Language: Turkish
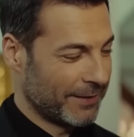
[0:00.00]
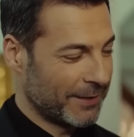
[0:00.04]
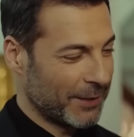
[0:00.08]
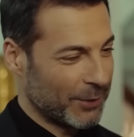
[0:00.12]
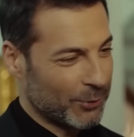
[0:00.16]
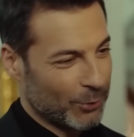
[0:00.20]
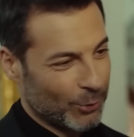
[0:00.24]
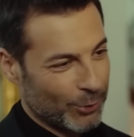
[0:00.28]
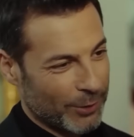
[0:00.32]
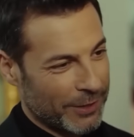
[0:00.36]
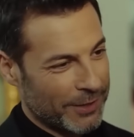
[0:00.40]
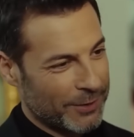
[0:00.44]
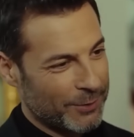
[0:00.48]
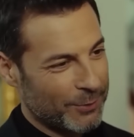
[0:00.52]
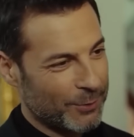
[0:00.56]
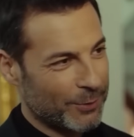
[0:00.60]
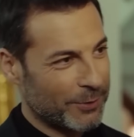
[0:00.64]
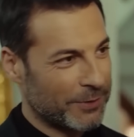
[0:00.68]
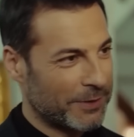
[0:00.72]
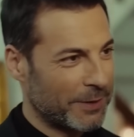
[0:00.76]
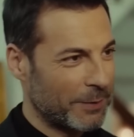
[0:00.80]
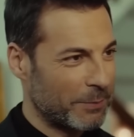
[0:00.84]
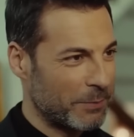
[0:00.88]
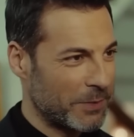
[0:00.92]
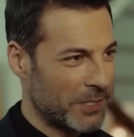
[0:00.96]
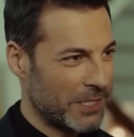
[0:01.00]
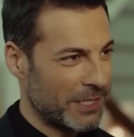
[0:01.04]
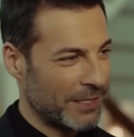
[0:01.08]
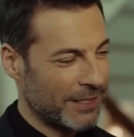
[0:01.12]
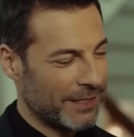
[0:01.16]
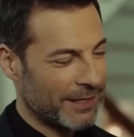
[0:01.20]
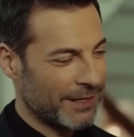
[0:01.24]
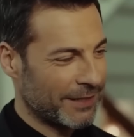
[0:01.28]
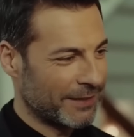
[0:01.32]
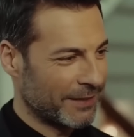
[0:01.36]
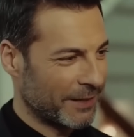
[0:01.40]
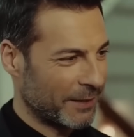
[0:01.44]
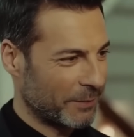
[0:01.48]
Yine dolaylı yoldan bir
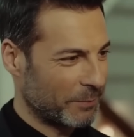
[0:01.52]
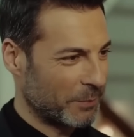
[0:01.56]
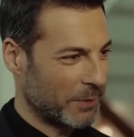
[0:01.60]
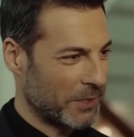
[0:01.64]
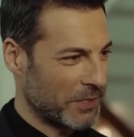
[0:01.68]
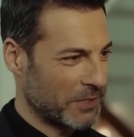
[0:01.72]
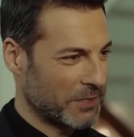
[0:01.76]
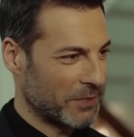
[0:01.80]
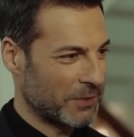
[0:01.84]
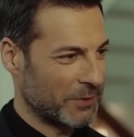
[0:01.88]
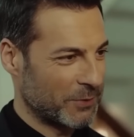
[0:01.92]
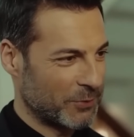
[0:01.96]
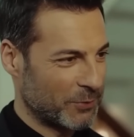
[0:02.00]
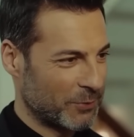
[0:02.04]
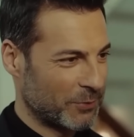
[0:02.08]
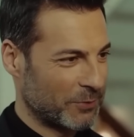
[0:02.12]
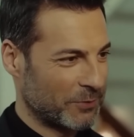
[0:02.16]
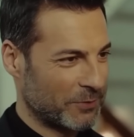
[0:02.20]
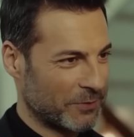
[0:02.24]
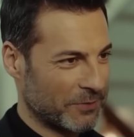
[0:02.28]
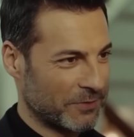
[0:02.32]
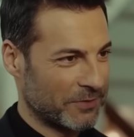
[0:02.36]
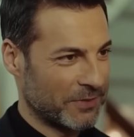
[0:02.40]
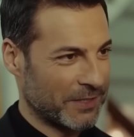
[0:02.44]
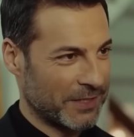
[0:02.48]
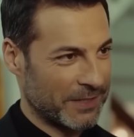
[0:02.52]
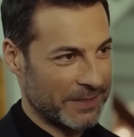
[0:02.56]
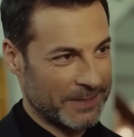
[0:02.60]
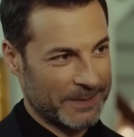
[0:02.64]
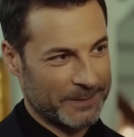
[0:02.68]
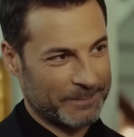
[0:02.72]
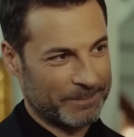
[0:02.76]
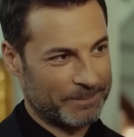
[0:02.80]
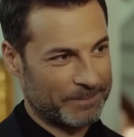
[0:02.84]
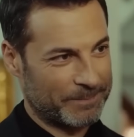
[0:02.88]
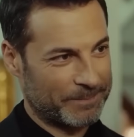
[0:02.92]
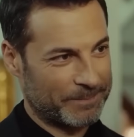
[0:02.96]
şeyler anlatmaya çalışıyorsun sanırım.